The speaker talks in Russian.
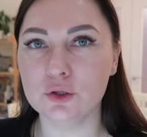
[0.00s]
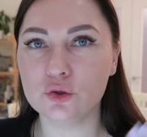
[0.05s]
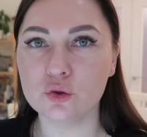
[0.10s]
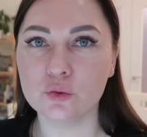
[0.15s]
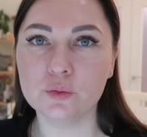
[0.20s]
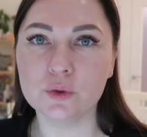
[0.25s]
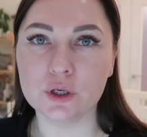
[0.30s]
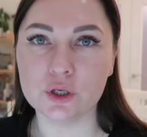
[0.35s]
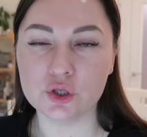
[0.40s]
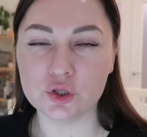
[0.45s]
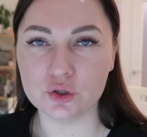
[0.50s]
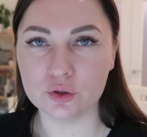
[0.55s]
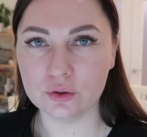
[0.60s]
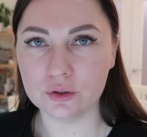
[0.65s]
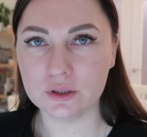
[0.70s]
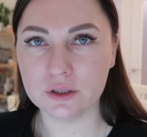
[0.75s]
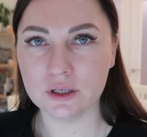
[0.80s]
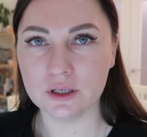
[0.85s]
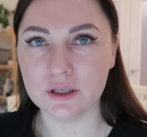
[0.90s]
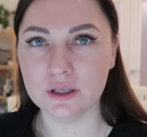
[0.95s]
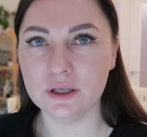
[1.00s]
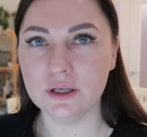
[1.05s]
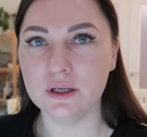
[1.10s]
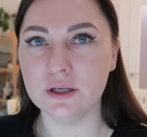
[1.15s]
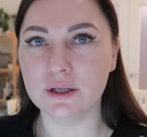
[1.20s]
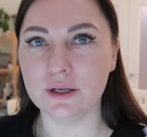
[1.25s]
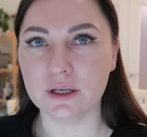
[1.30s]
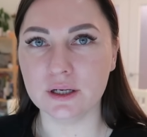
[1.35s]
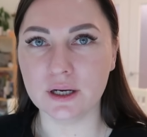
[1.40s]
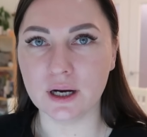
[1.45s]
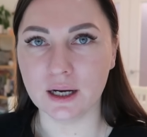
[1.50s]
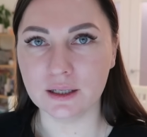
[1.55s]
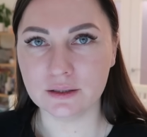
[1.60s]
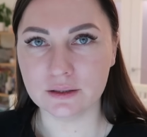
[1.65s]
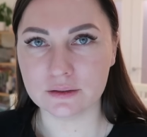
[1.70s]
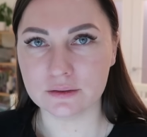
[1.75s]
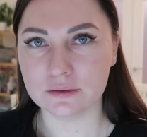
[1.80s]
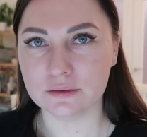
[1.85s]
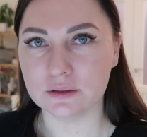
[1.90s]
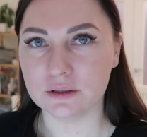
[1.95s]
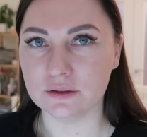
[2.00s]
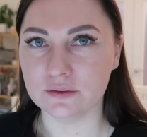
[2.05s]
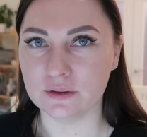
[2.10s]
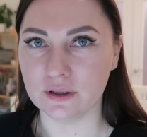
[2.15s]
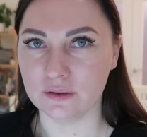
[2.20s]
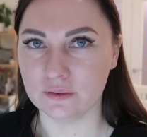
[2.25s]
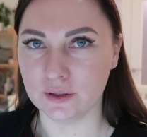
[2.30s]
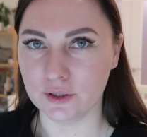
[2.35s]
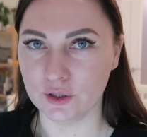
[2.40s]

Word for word: и зубная щетка, и ирригатор два в